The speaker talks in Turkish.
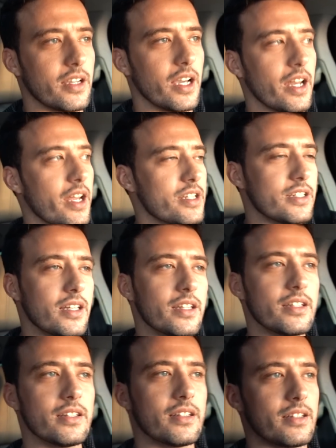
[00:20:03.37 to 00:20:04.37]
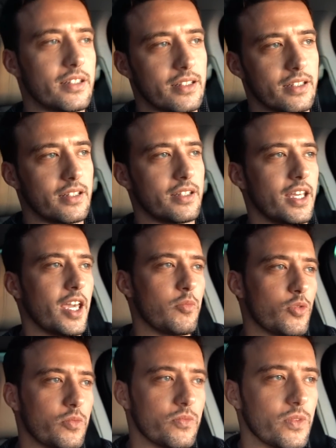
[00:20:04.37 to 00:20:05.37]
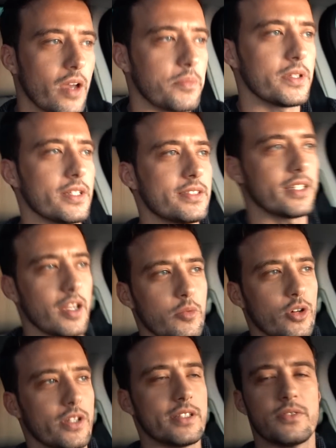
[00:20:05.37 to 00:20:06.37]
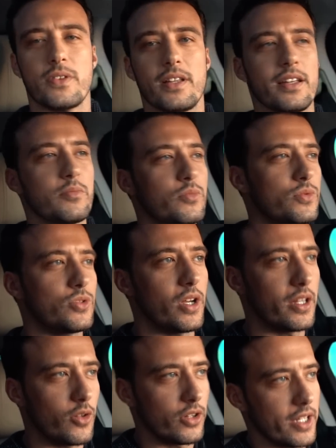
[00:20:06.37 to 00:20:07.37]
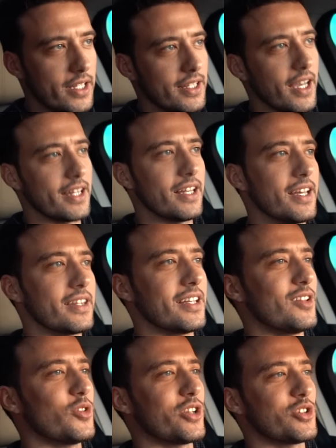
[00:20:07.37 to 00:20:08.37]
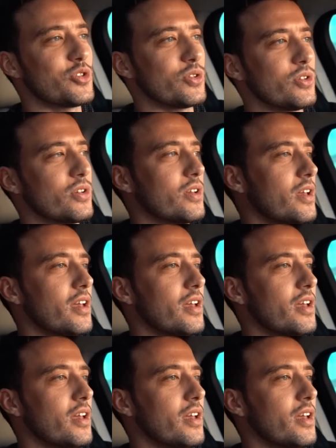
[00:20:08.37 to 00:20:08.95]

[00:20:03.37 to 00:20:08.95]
Garajları e, game room yaptık, sinema odası falan. Şu an onların tadilatıyla uğraşıyorduk.